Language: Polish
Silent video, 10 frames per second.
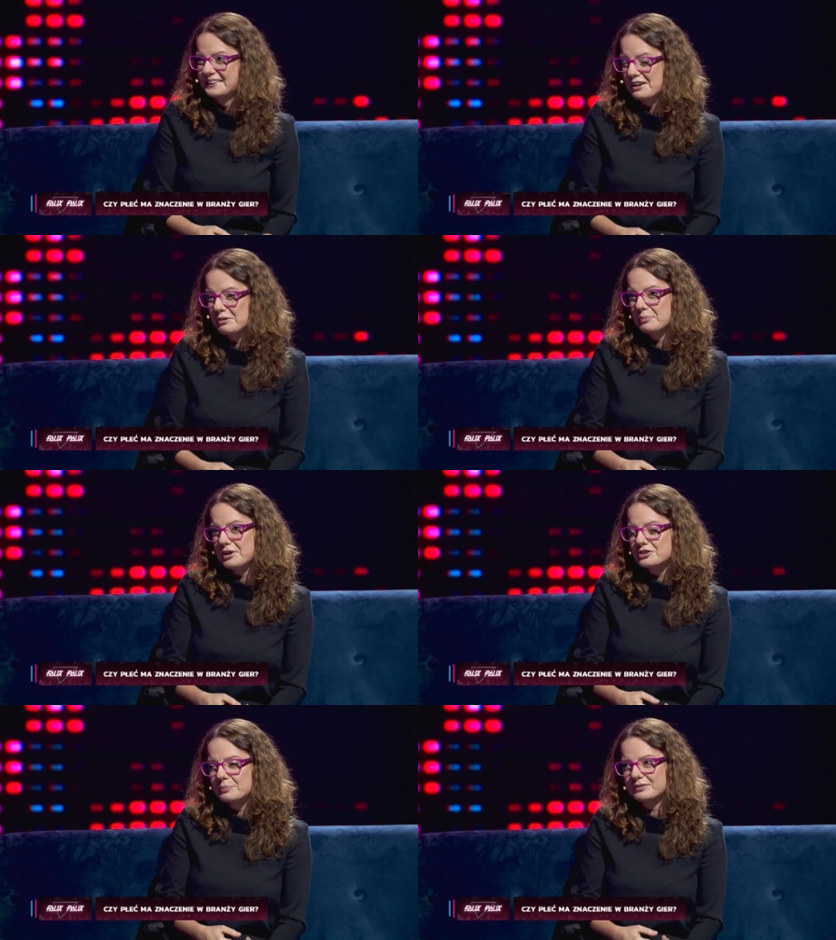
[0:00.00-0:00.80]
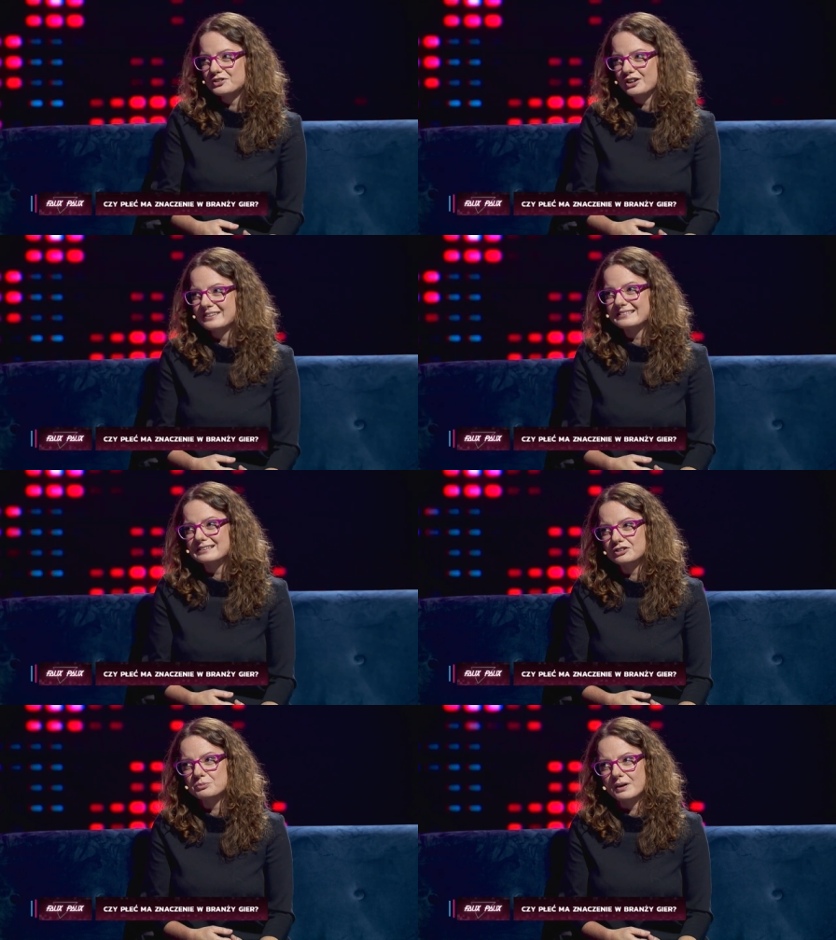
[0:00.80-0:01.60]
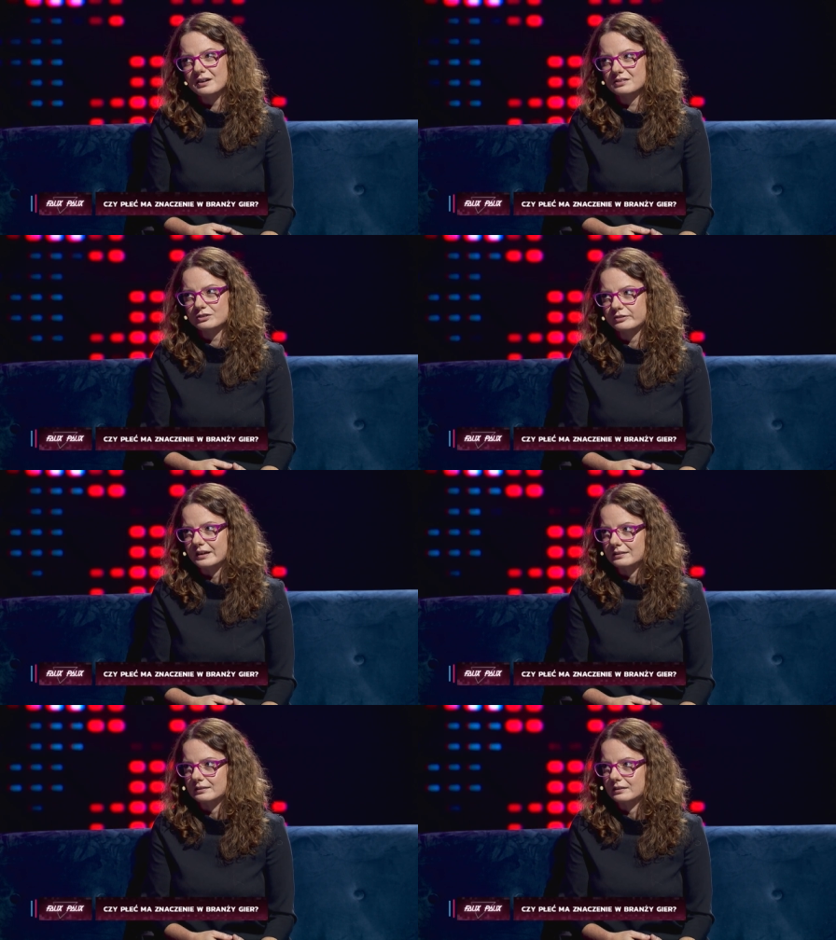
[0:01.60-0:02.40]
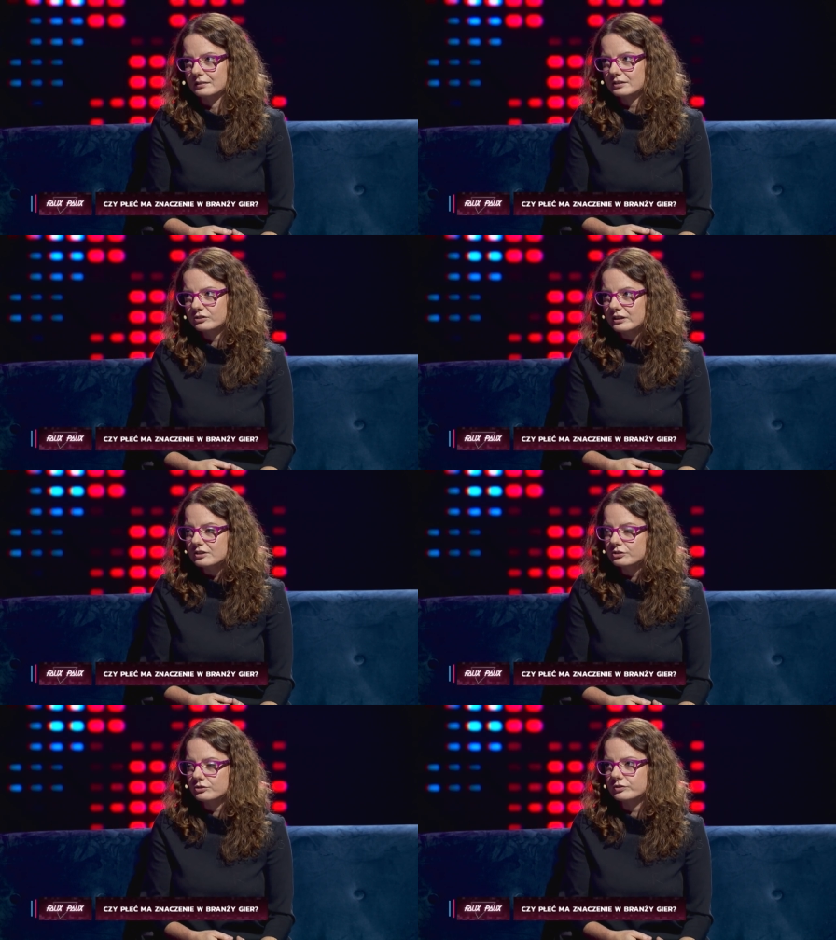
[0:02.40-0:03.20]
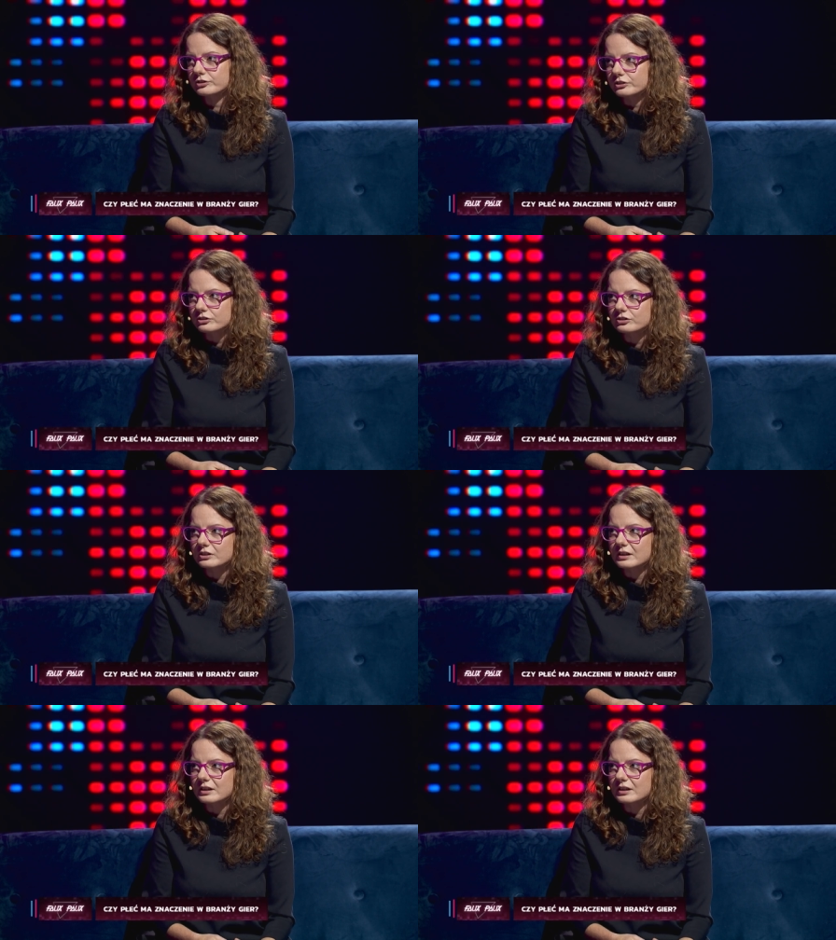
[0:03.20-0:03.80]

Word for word: tak? Bo branża prawnicza jest też bardzo twarda. I to zależy oczywiście, gdzie się